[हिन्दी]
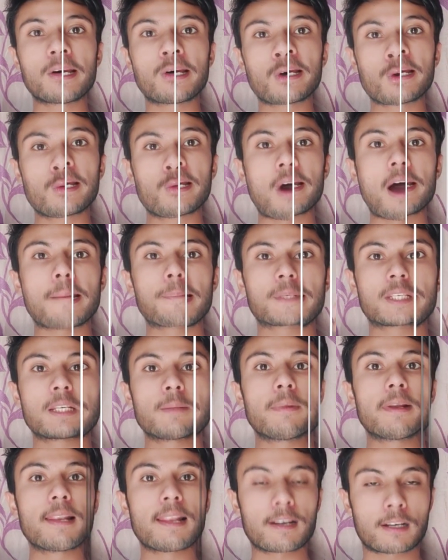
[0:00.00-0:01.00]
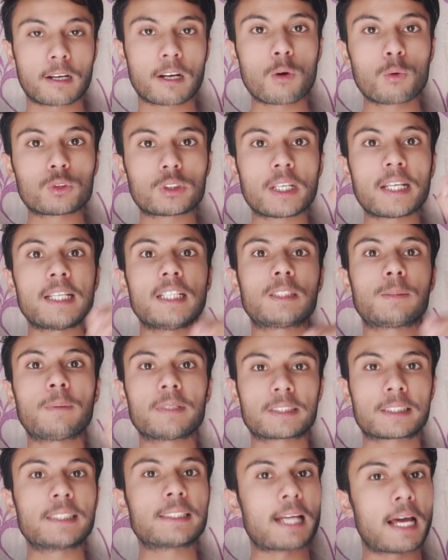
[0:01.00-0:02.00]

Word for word: और वापसी में लखनऊ से इस बस की